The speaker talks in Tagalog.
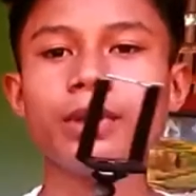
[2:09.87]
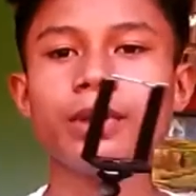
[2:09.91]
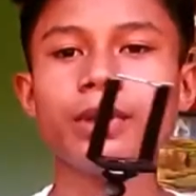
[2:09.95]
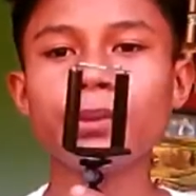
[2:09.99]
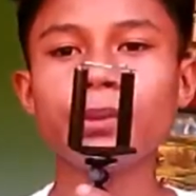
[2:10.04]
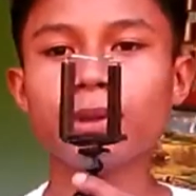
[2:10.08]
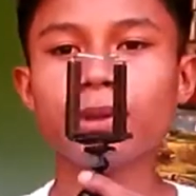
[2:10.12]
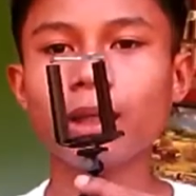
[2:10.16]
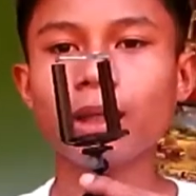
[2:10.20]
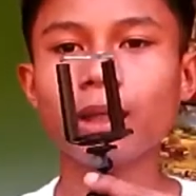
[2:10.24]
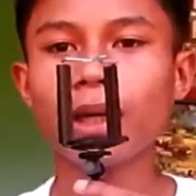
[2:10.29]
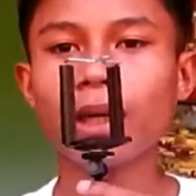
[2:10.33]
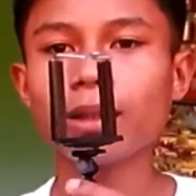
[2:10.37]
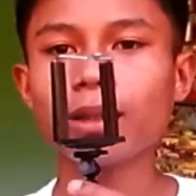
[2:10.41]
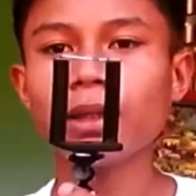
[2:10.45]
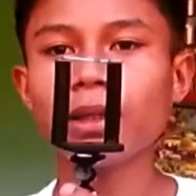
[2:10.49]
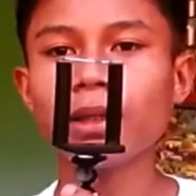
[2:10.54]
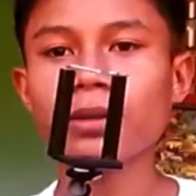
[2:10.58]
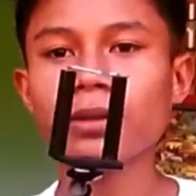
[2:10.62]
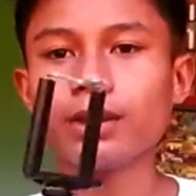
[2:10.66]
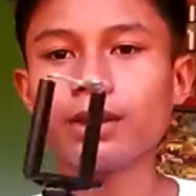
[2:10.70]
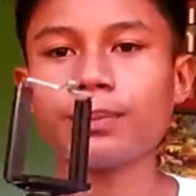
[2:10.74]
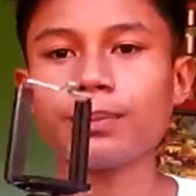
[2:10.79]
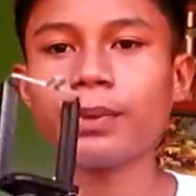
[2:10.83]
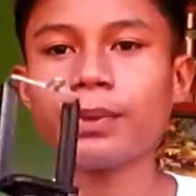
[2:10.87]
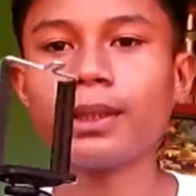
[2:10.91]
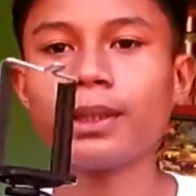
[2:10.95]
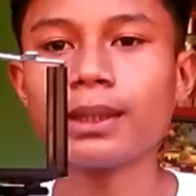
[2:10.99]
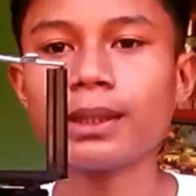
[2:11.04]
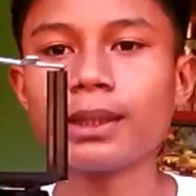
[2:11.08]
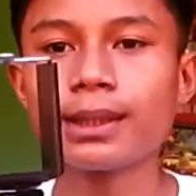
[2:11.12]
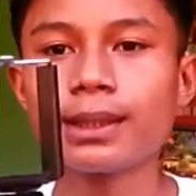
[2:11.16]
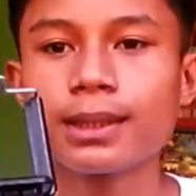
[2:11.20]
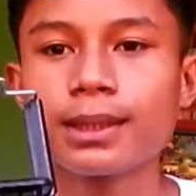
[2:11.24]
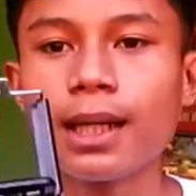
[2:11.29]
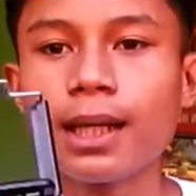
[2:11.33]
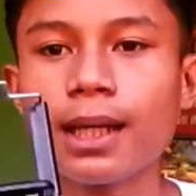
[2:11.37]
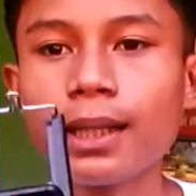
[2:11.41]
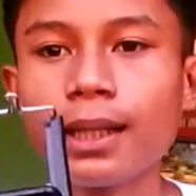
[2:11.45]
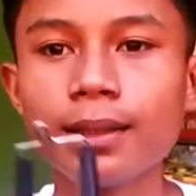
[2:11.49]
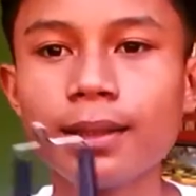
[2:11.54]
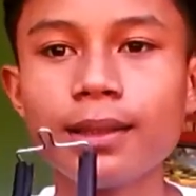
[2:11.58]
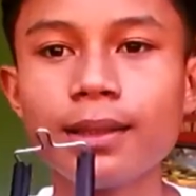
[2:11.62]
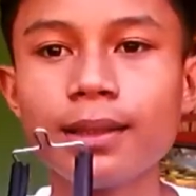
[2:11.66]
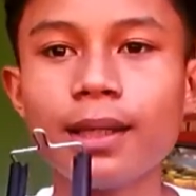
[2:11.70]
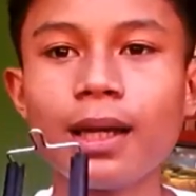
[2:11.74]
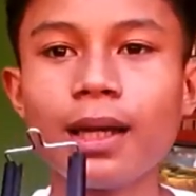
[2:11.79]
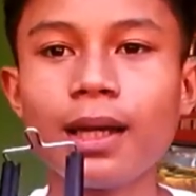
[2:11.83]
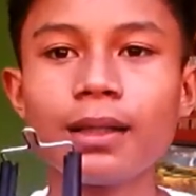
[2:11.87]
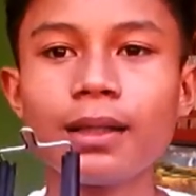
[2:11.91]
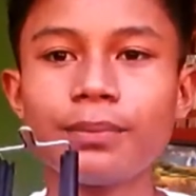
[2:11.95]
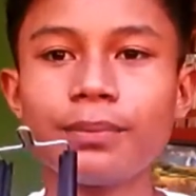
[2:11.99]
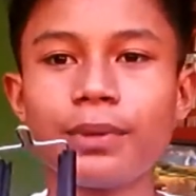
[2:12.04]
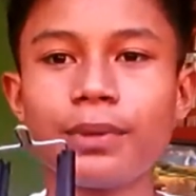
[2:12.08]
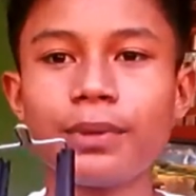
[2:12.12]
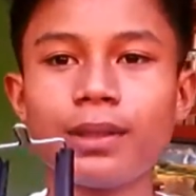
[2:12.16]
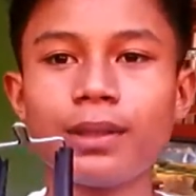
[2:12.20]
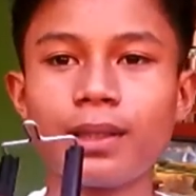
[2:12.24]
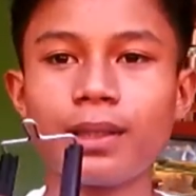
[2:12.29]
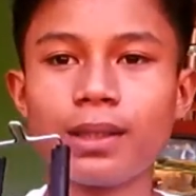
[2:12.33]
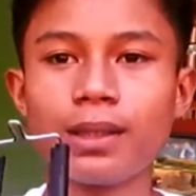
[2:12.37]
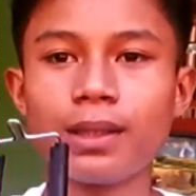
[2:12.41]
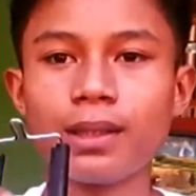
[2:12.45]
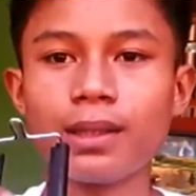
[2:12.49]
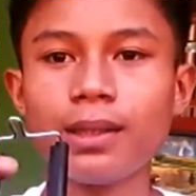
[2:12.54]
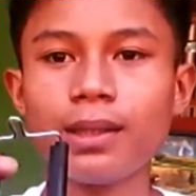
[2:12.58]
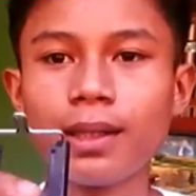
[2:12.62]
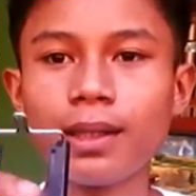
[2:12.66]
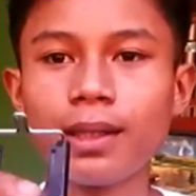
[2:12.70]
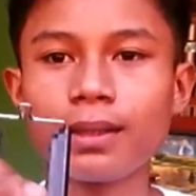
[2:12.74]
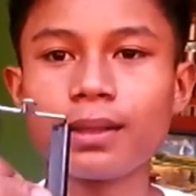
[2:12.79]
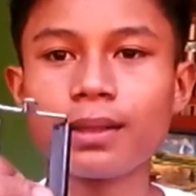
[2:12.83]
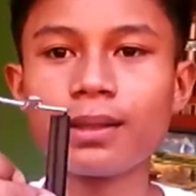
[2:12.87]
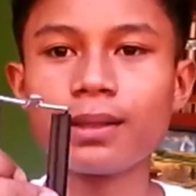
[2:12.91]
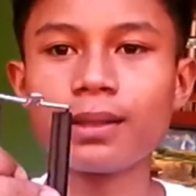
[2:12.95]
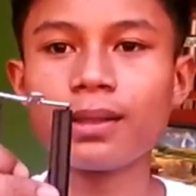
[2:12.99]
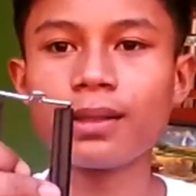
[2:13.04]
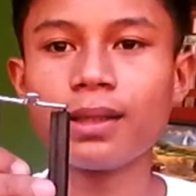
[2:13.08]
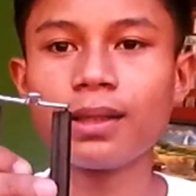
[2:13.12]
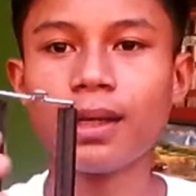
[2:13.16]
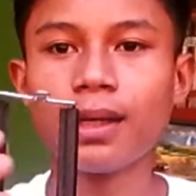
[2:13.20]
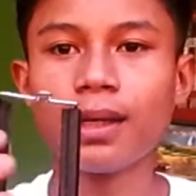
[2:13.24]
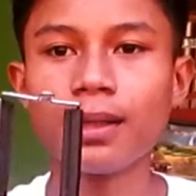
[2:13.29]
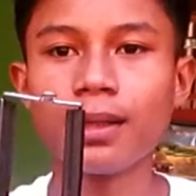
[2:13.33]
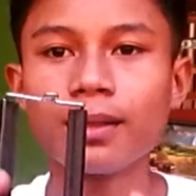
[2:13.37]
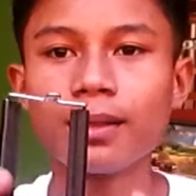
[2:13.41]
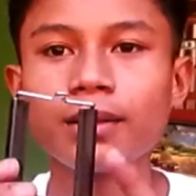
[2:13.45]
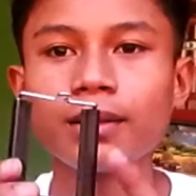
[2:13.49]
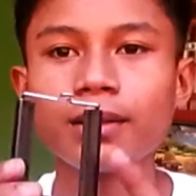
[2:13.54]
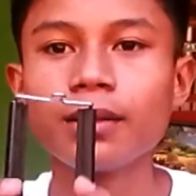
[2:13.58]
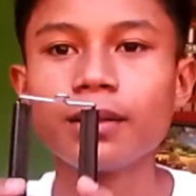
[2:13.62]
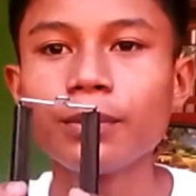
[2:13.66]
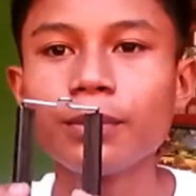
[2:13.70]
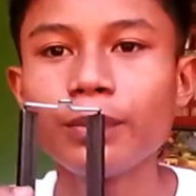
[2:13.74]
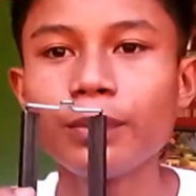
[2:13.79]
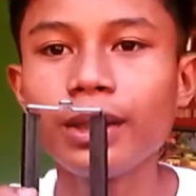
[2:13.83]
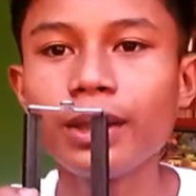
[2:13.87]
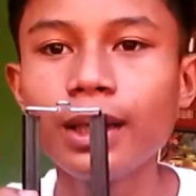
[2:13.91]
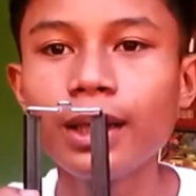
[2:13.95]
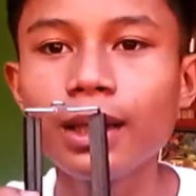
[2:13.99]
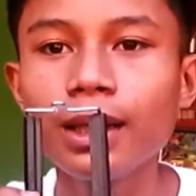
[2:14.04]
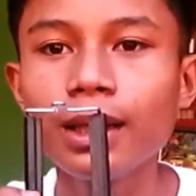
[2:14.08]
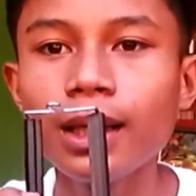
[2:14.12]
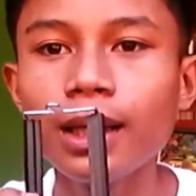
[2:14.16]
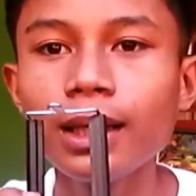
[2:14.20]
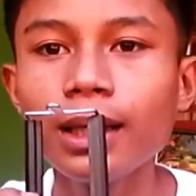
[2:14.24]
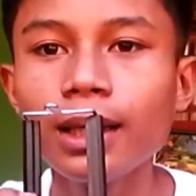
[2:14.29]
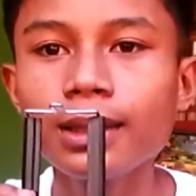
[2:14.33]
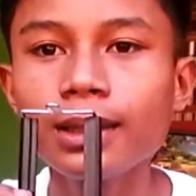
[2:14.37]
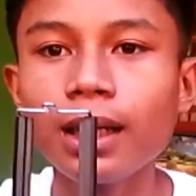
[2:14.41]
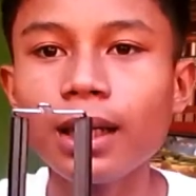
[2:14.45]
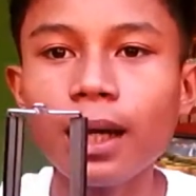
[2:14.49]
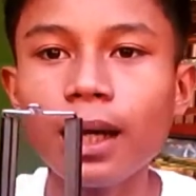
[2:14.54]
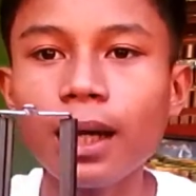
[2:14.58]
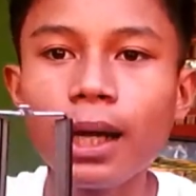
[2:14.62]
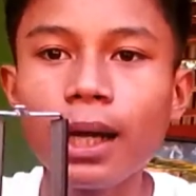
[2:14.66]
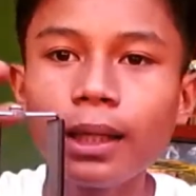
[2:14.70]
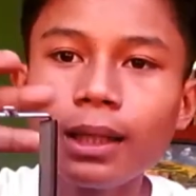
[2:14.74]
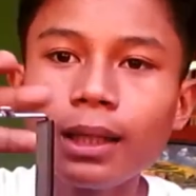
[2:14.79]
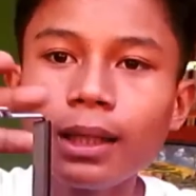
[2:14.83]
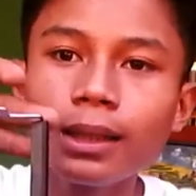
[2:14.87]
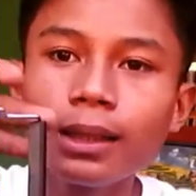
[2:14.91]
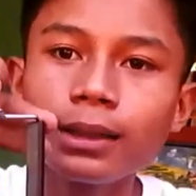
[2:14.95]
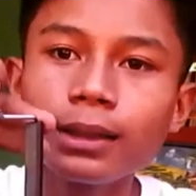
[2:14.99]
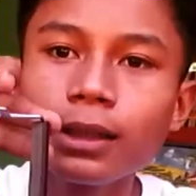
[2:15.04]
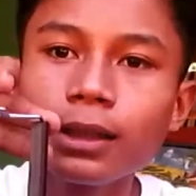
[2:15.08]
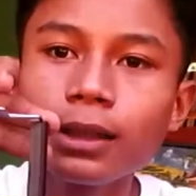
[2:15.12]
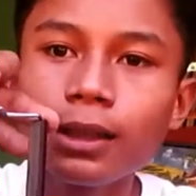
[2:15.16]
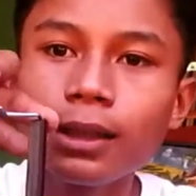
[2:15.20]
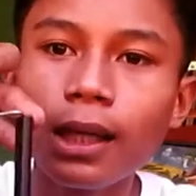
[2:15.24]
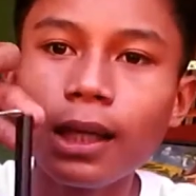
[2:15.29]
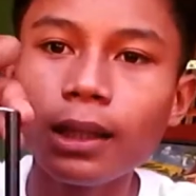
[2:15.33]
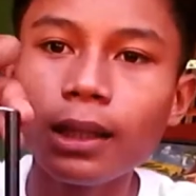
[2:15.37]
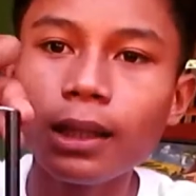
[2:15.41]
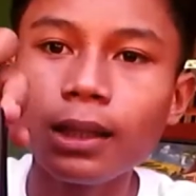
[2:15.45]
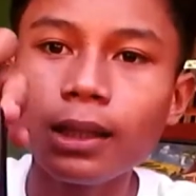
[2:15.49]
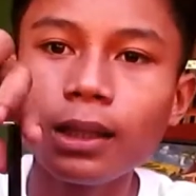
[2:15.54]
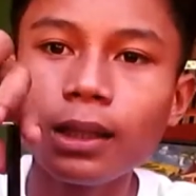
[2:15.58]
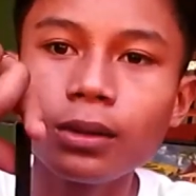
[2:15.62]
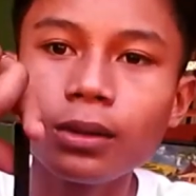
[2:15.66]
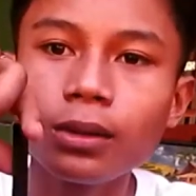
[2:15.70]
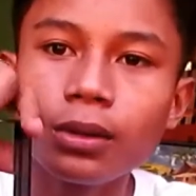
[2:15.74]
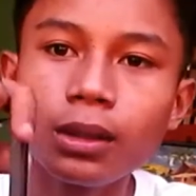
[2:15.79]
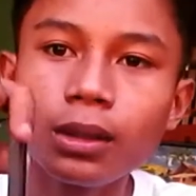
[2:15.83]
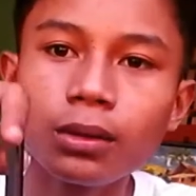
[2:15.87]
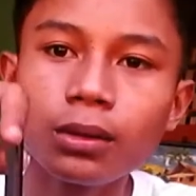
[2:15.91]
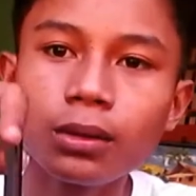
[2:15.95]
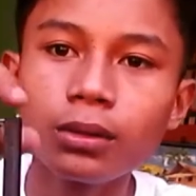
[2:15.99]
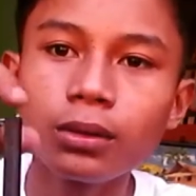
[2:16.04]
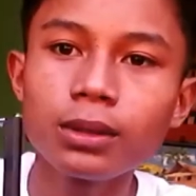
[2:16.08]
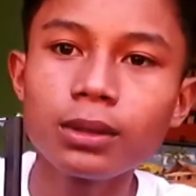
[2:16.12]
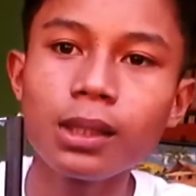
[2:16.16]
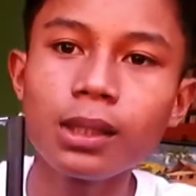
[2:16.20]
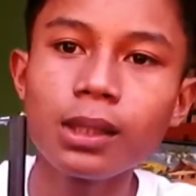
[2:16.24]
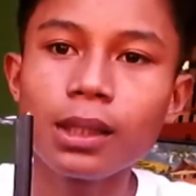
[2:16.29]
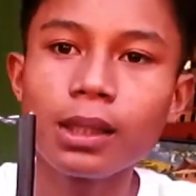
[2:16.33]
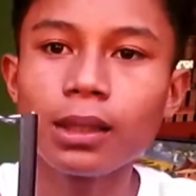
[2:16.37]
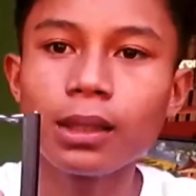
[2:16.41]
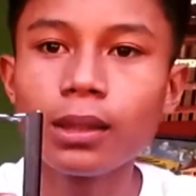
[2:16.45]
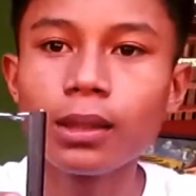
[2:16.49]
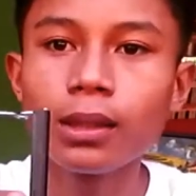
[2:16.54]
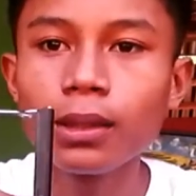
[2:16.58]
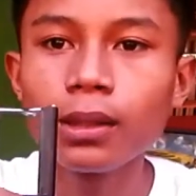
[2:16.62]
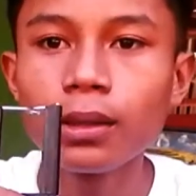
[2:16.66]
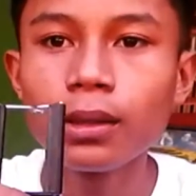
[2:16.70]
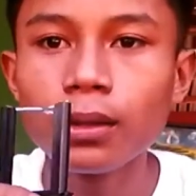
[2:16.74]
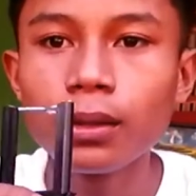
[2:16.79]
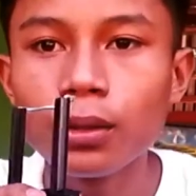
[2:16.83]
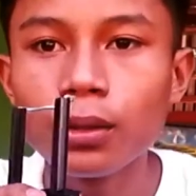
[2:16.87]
pwede mo siya kahit ano eh pwedeng stand yan pwedeng ganyan yan pwedeng kahit sa angle kasi naiikot-ikot siya eh